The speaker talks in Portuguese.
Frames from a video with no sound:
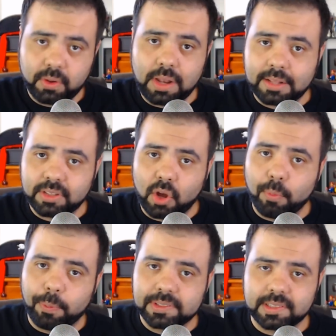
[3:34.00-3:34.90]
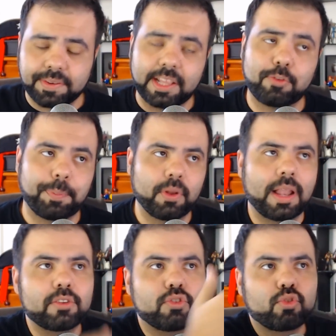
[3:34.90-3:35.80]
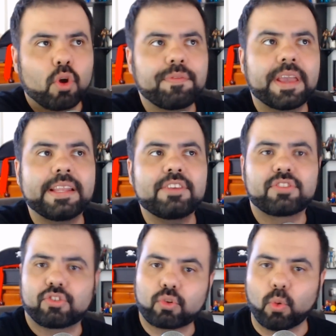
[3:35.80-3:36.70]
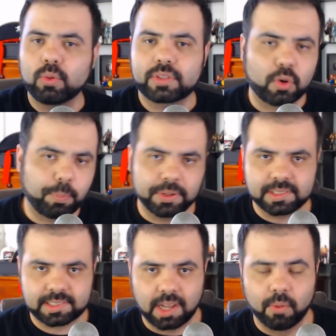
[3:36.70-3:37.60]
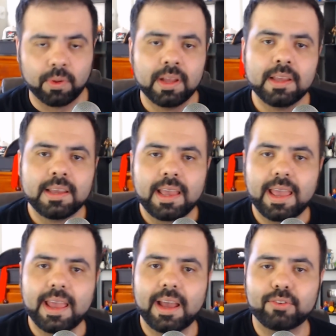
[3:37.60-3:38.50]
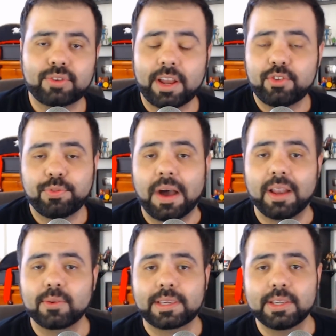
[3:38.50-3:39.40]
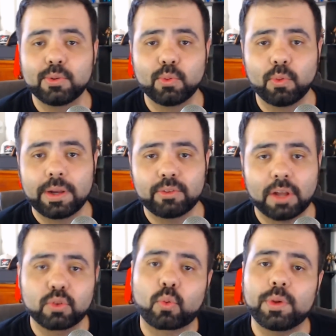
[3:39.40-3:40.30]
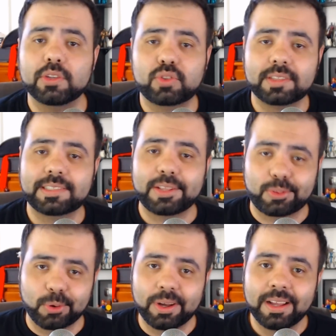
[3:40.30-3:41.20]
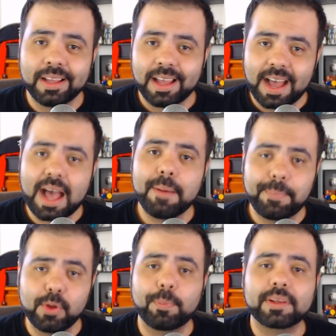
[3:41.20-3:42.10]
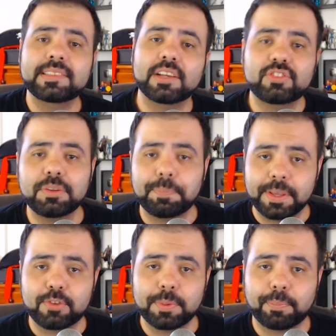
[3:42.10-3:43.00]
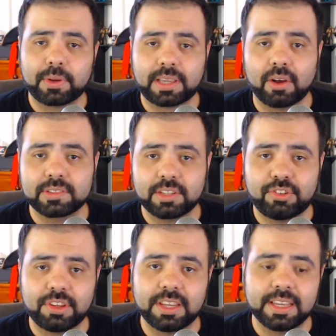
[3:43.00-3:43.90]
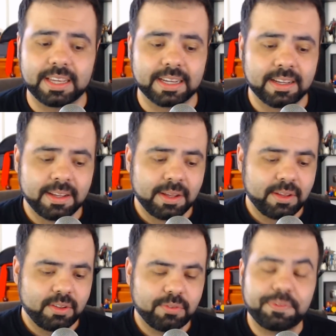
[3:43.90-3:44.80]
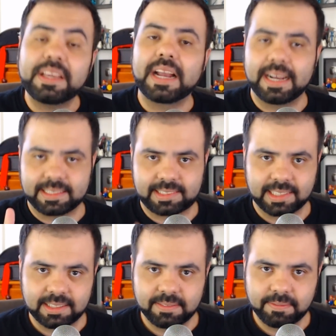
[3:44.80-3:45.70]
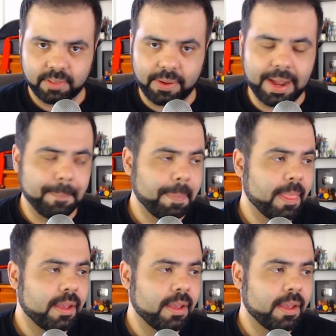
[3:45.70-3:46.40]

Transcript: Pelo lado da oposição, na verdade, pelo lado dos governistas contra a oposição, é, os caras falam que o Eduardo Cunha só aceitou abrir o processo de impeachment por causa de vingança, não é?